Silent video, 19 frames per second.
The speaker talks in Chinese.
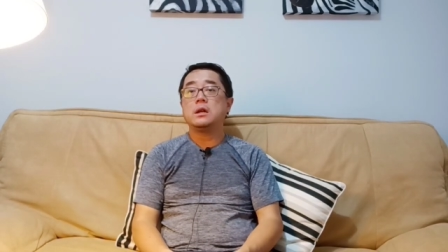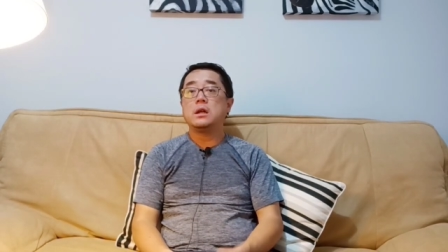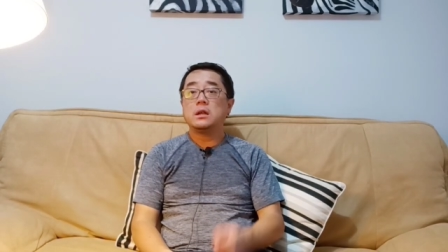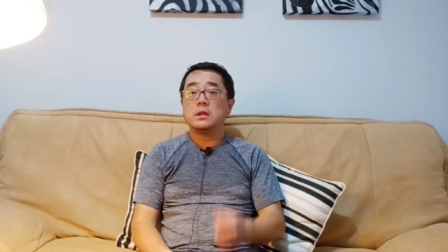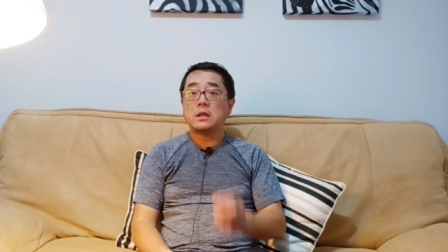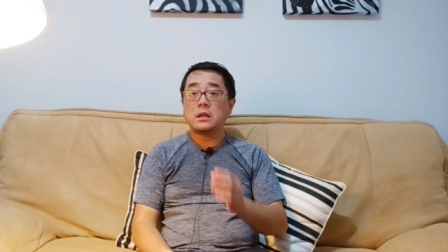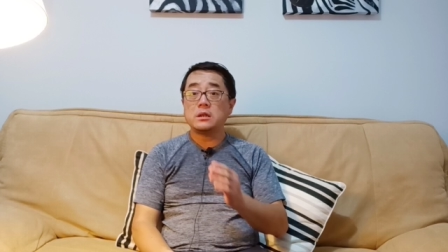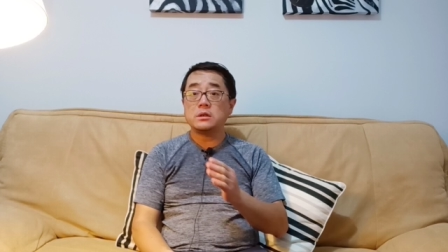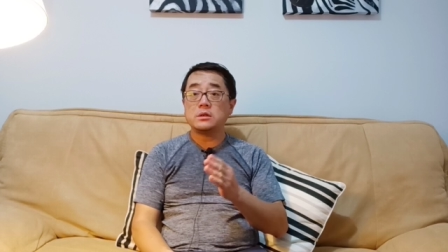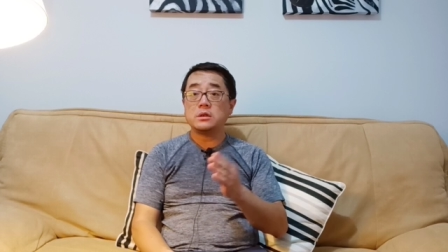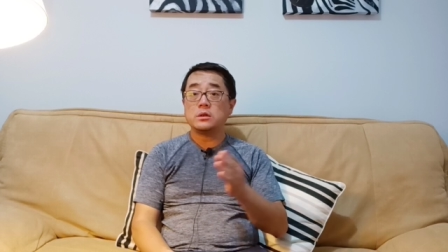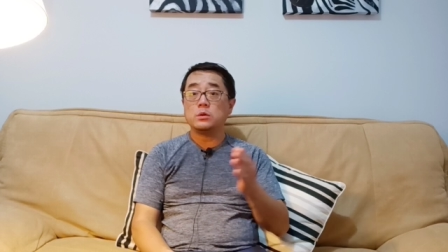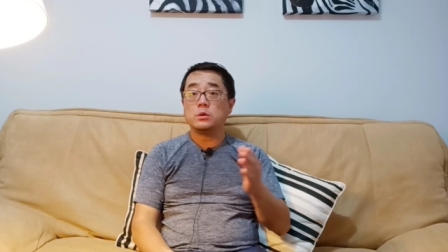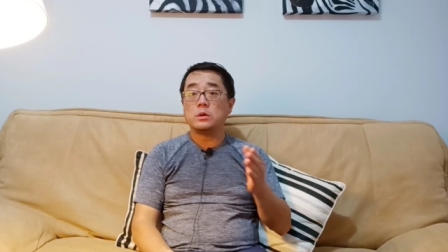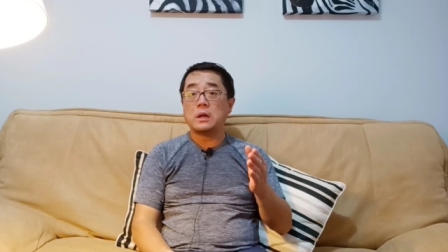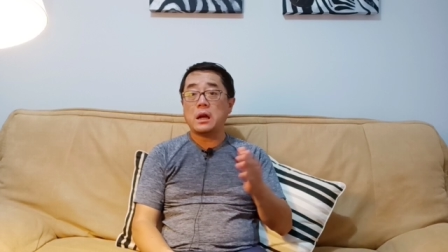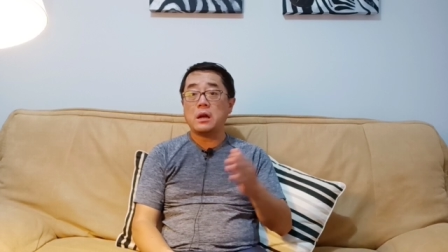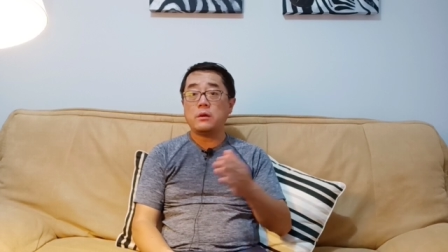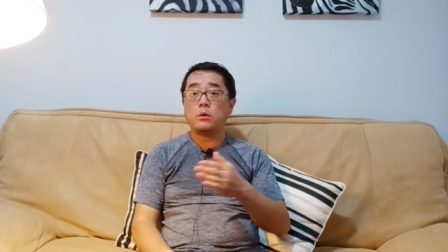他的这个
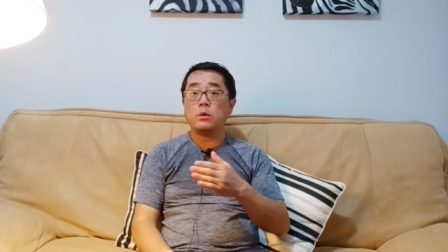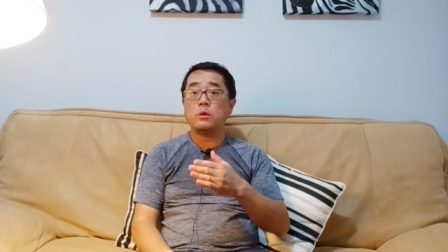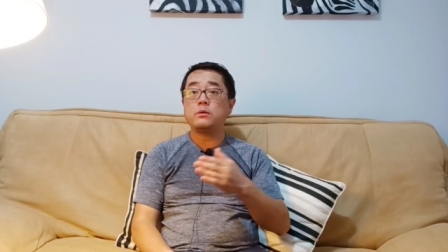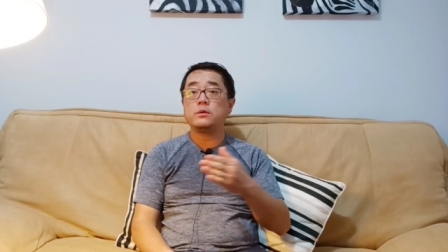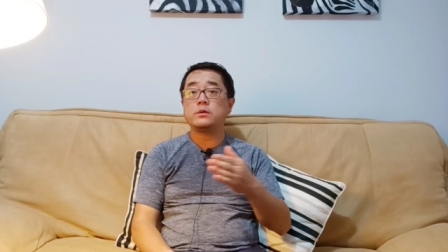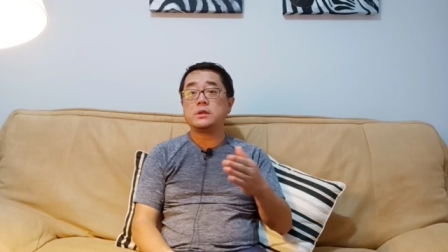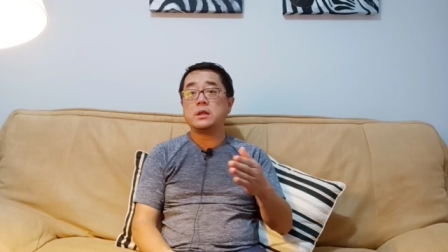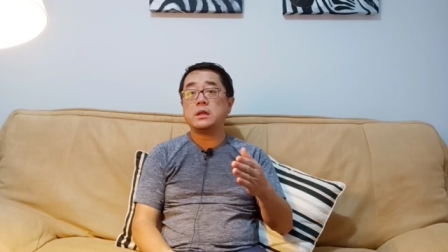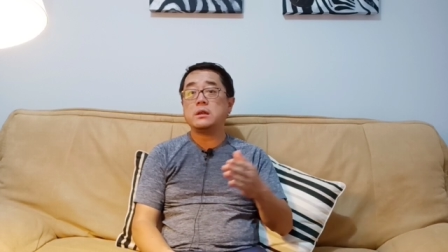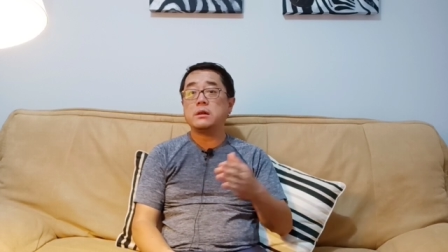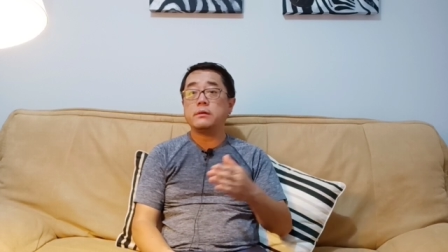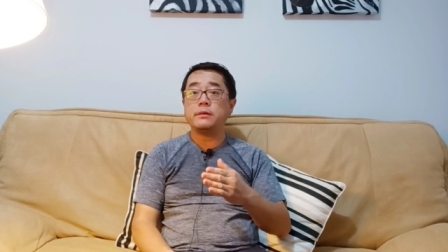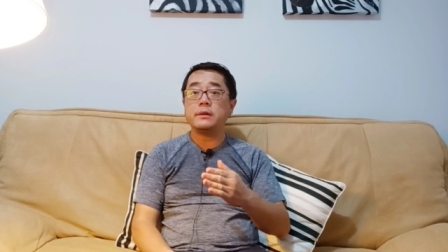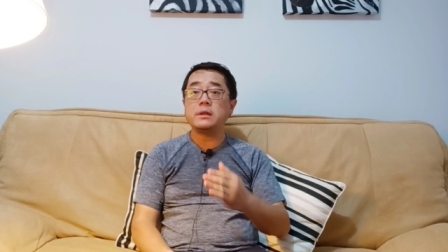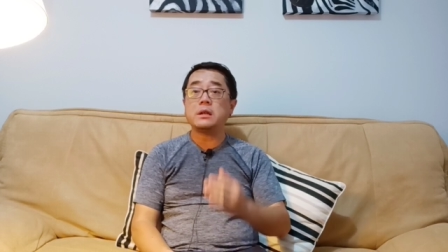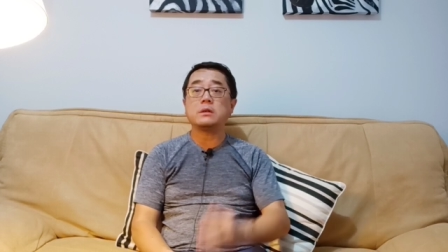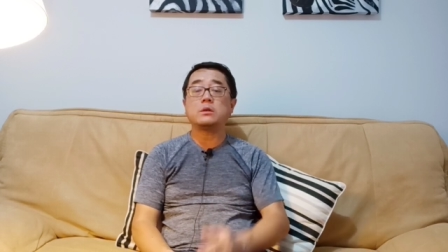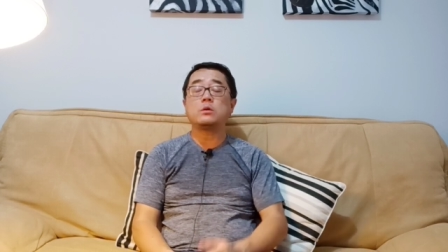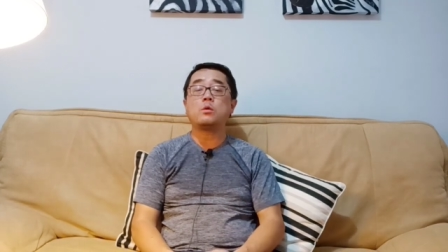感染恢复时间也非
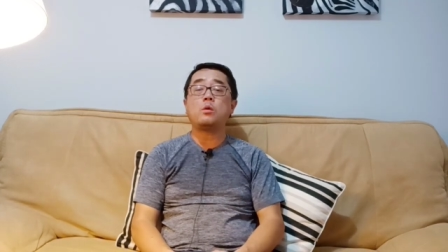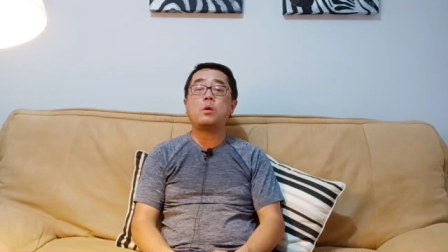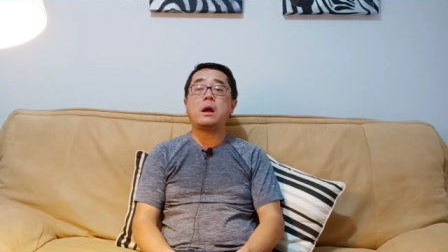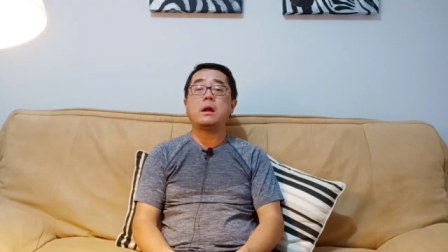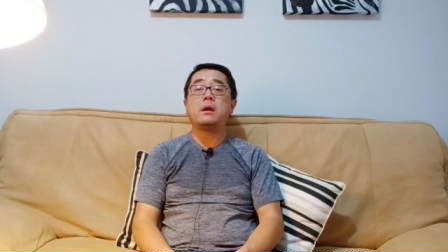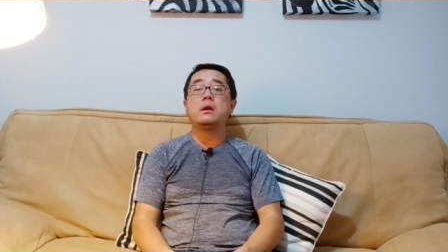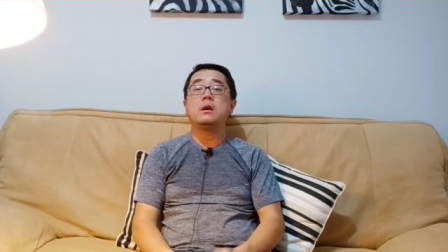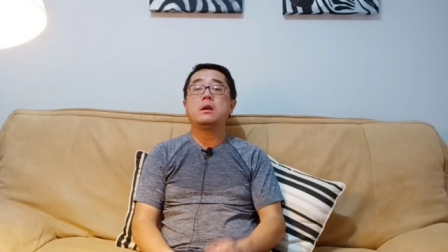常的快，